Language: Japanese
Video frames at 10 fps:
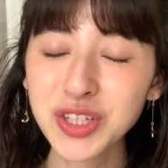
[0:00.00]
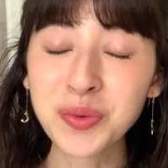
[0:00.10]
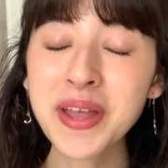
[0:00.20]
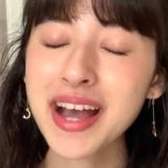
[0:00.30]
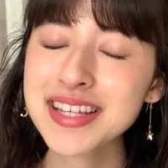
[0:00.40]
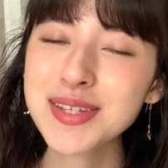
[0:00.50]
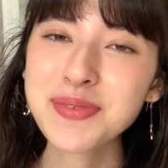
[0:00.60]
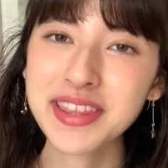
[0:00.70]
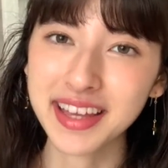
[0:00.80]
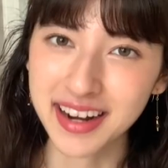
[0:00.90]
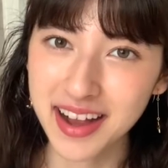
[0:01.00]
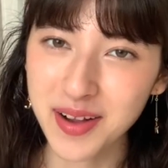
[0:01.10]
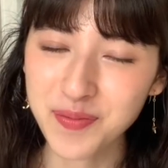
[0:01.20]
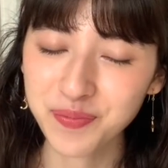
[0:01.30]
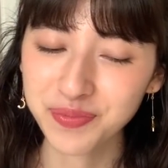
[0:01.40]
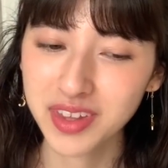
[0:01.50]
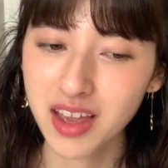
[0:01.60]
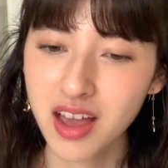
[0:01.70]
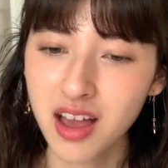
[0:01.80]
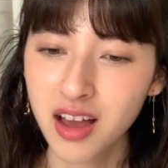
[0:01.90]
読み始めたら
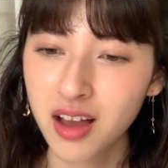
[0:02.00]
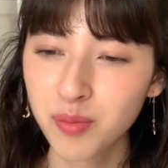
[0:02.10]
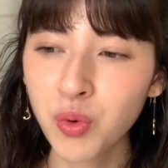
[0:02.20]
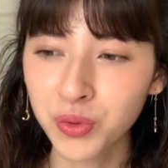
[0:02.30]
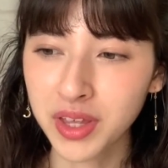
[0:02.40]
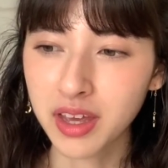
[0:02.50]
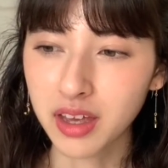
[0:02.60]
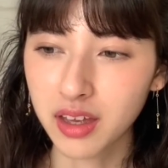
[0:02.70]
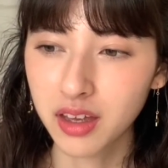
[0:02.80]
もうね